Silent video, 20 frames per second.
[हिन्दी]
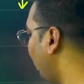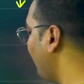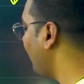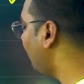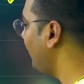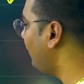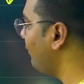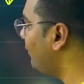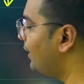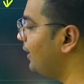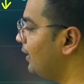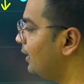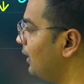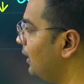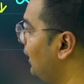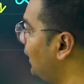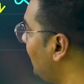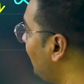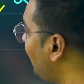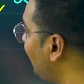पायरवेट
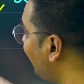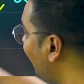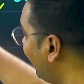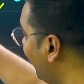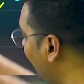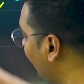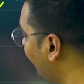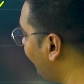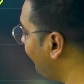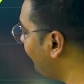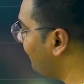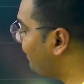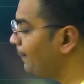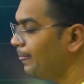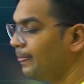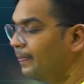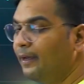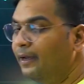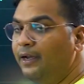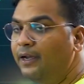ये क्या है
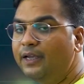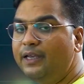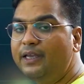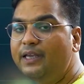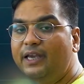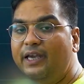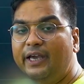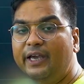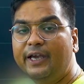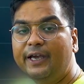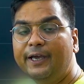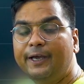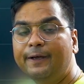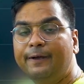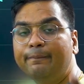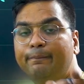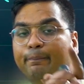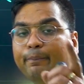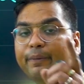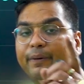ये है
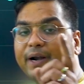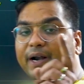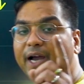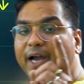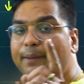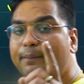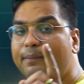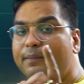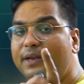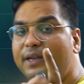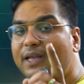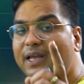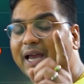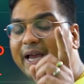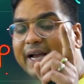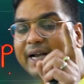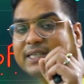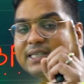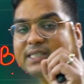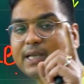प्राइमरी
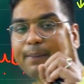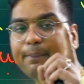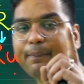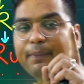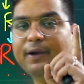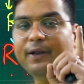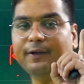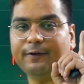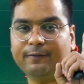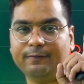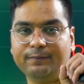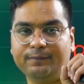एक्सेप्टर